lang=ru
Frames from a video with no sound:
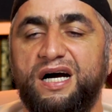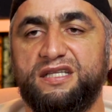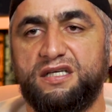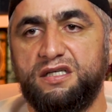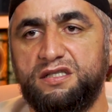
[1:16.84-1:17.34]

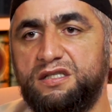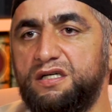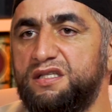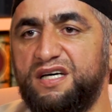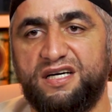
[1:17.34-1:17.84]
открыто
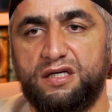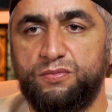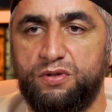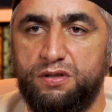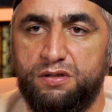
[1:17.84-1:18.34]
делать
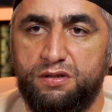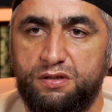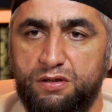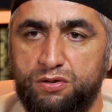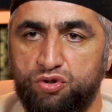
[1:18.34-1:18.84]
харамное.
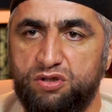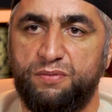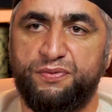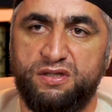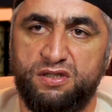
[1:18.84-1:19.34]
То, что
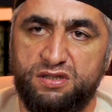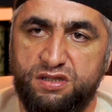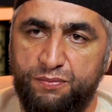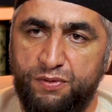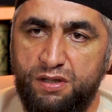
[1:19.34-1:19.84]
запретно в
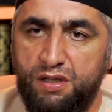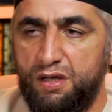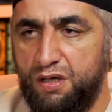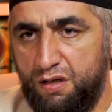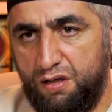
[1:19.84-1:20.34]
исламе,
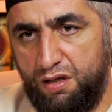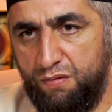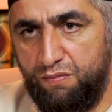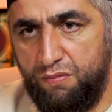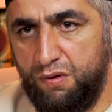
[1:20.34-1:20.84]

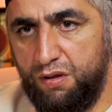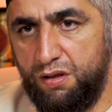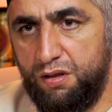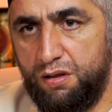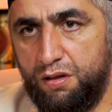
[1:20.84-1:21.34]
им
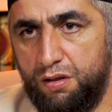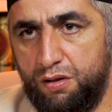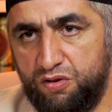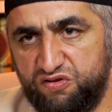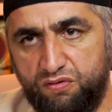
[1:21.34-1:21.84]

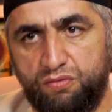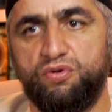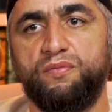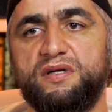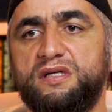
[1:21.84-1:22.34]
в своем
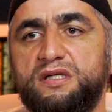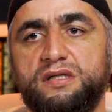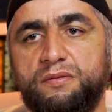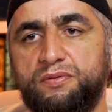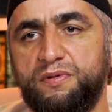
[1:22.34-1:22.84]
доме,
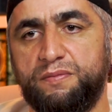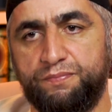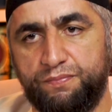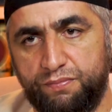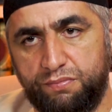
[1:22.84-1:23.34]
например,
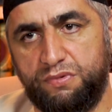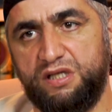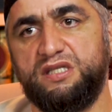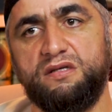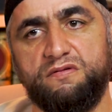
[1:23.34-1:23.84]

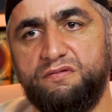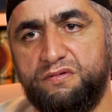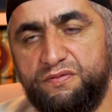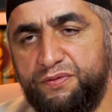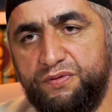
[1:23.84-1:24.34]
если
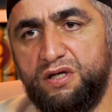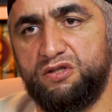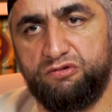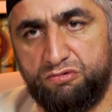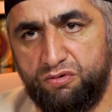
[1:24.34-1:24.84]
выпивают,
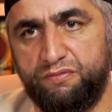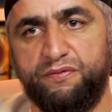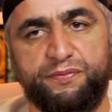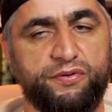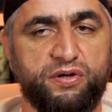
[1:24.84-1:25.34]
в своем доме
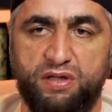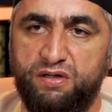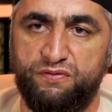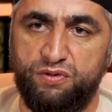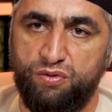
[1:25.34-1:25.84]
выпивают
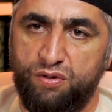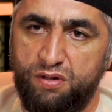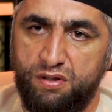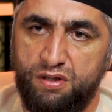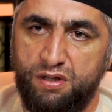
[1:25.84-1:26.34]
они
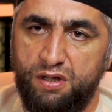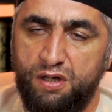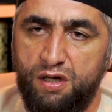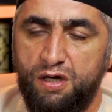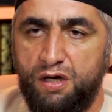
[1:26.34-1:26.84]
вино,
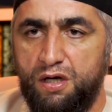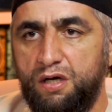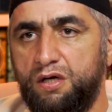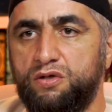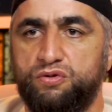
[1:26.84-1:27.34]

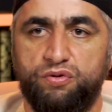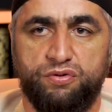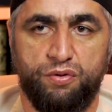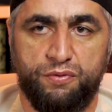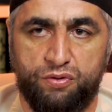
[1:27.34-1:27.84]
свой
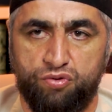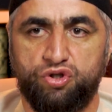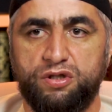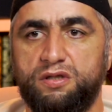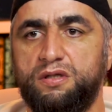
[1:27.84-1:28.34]
дом и
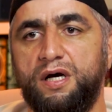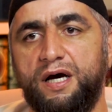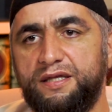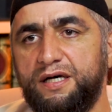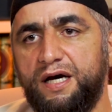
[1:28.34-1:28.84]
кушает.
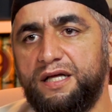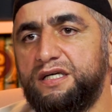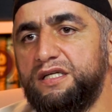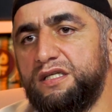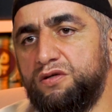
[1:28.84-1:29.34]
А так
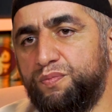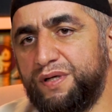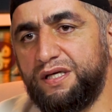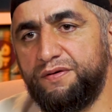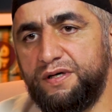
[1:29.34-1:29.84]
открыто его
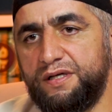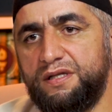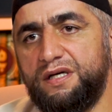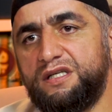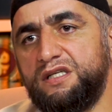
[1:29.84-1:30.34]

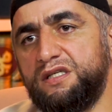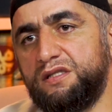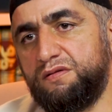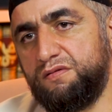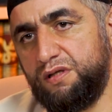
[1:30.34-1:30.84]
продавать, открыто
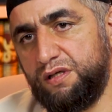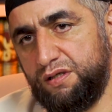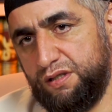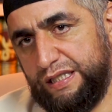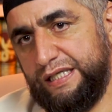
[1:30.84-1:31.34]

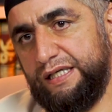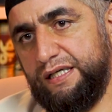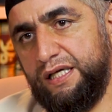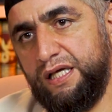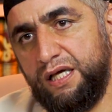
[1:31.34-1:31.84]
э,